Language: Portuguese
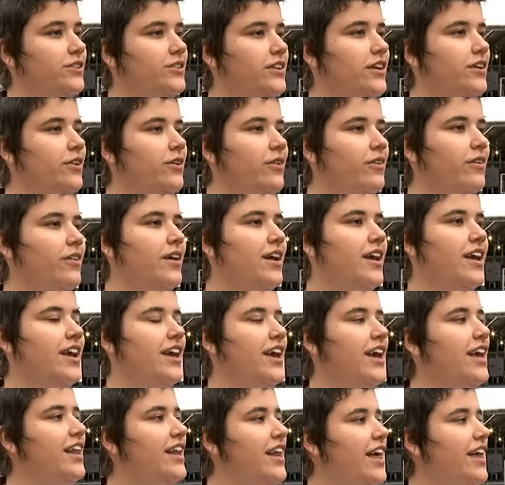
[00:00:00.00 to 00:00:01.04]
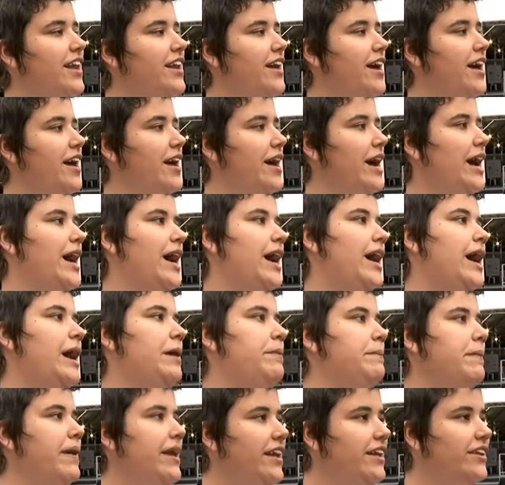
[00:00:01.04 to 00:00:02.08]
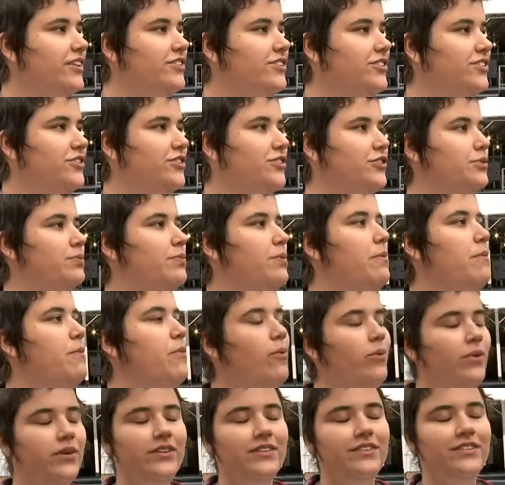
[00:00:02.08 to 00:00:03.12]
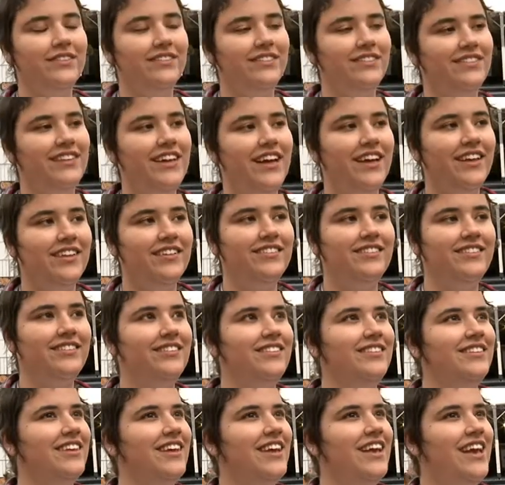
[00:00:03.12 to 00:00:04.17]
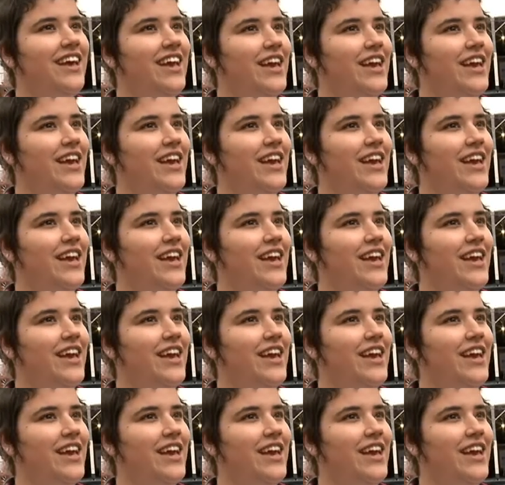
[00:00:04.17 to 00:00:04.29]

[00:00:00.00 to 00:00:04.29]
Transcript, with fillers: ou não, ele era a mente de tipo muitas das